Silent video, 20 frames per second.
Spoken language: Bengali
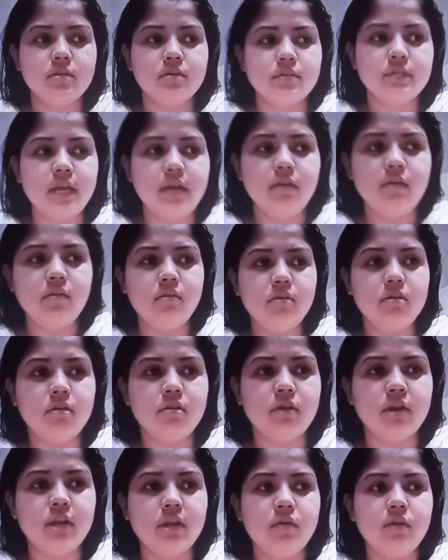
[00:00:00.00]
তো যাই হোক
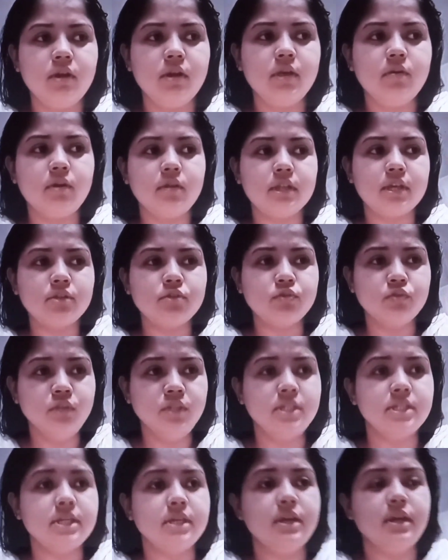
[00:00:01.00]
অনেক অনেক কথা
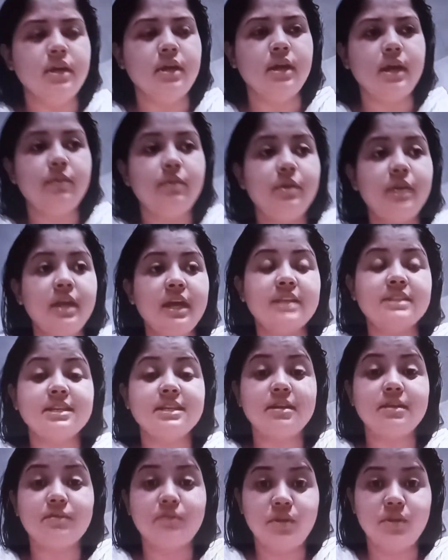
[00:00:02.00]
শুনছি এমনকি
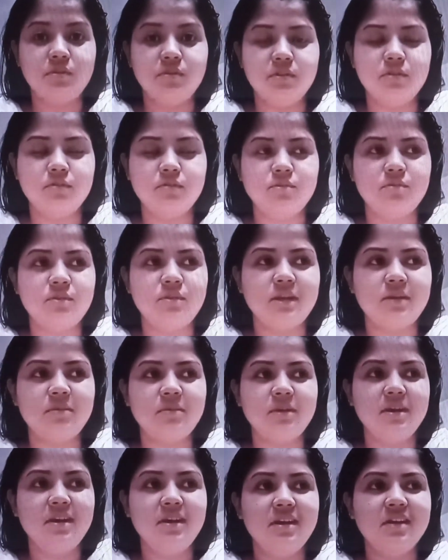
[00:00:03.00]
আজকের ভিডিওতেও
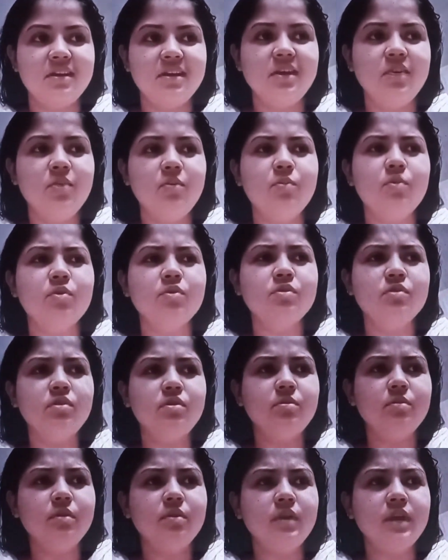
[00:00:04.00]
শুনলাম কি ওর
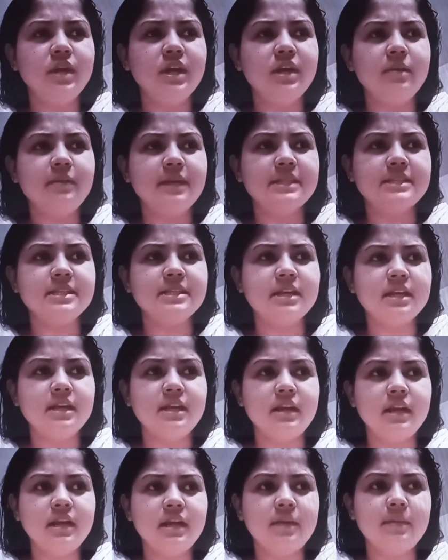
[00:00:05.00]
বন্ধুর বউ নাকি
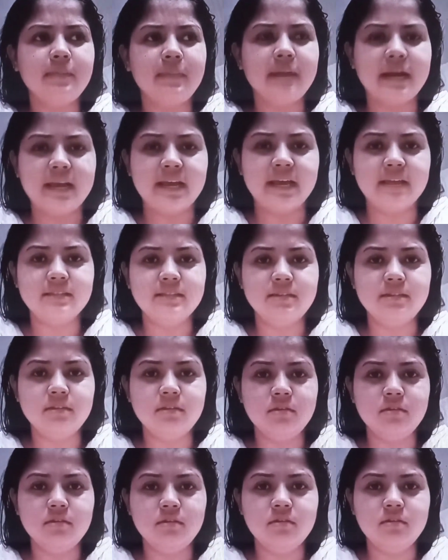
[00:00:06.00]
বাচ্চাটাকে রেখে মারা গেছিল
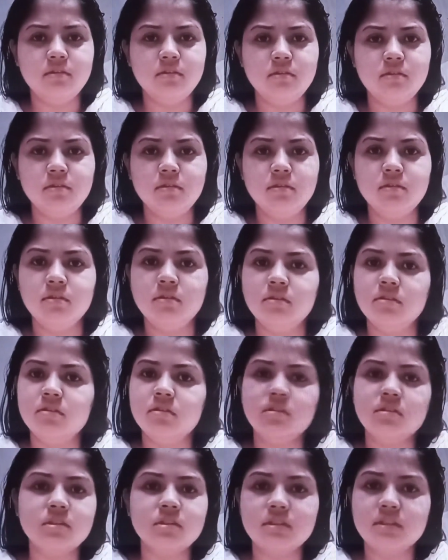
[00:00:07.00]

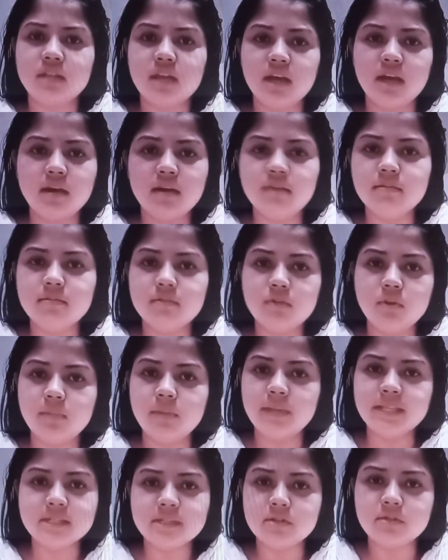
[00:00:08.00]
তা ওর
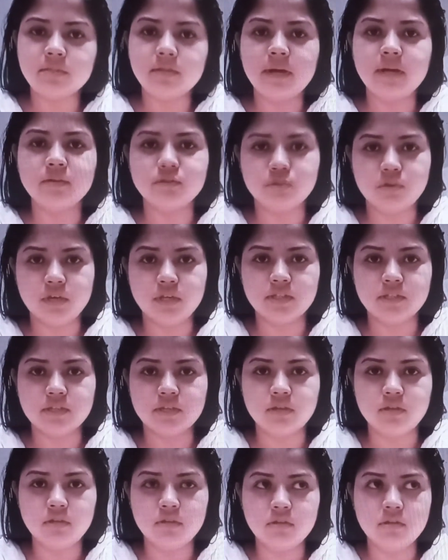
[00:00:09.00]
বাচ্চাটা তো মানুষ
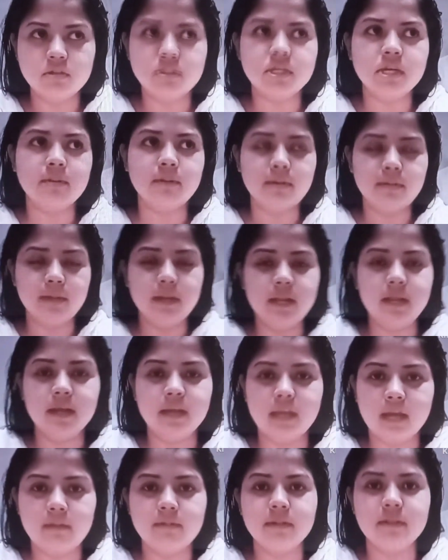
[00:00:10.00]
হয়েছেই তো সেভাবেই
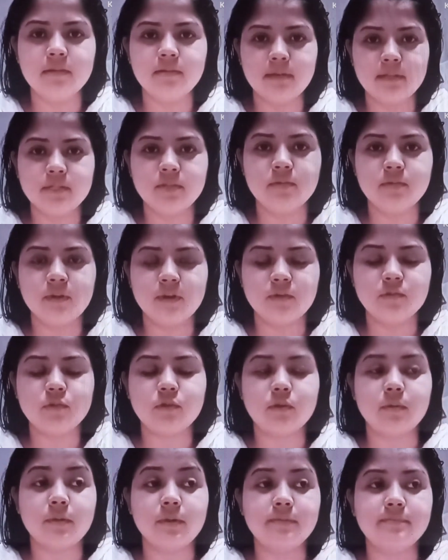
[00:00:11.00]
নাকি আমাদের বাচ্চাও মানুষ
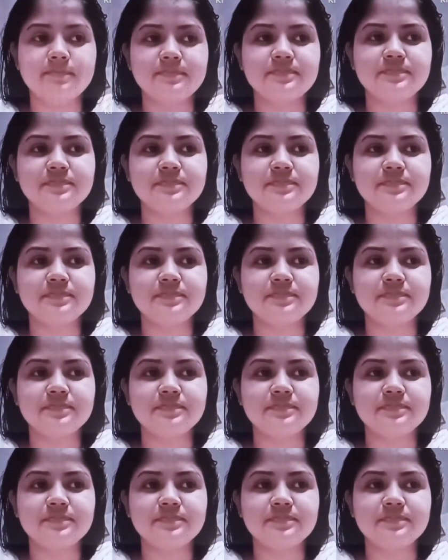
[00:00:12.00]
হবে